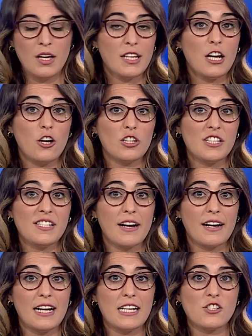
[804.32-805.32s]
Y en noticias
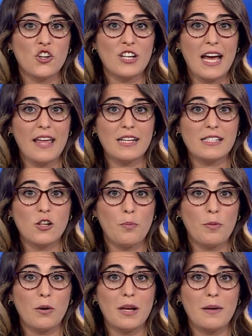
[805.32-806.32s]
relacionadas, los
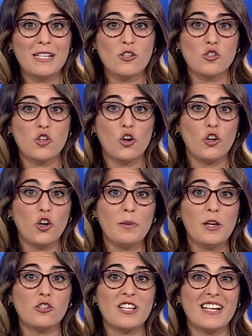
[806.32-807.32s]
problemas
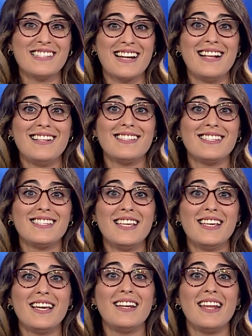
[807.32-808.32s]
socioeconómicos en Israel
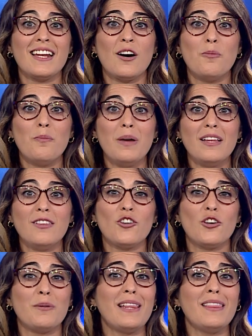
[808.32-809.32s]
siguen en
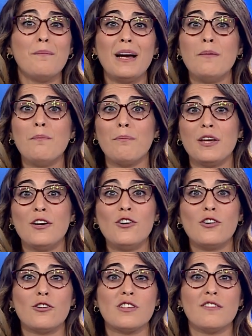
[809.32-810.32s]
aumento y van de mal en
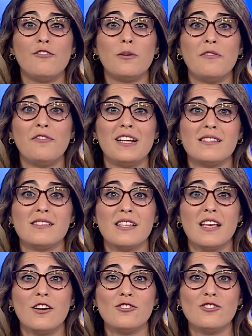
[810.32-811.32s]
peor. Los informes
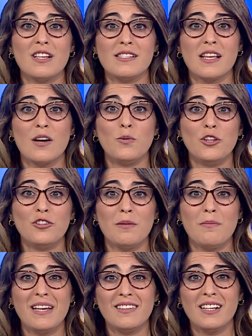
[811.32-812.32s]
financieros del segundo
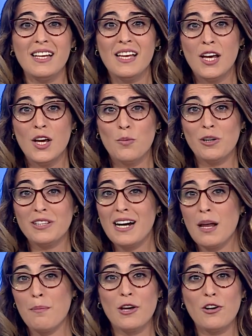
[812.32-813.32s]
trimestre
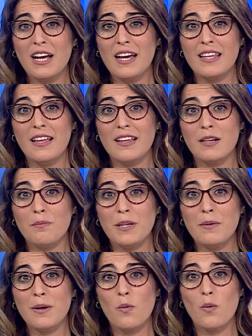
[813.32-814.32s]
muestran la peor caída del
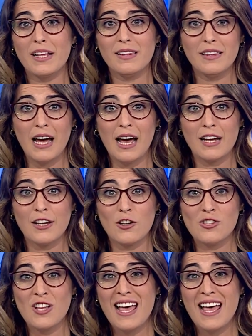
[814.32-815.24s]
PIB en 40 años,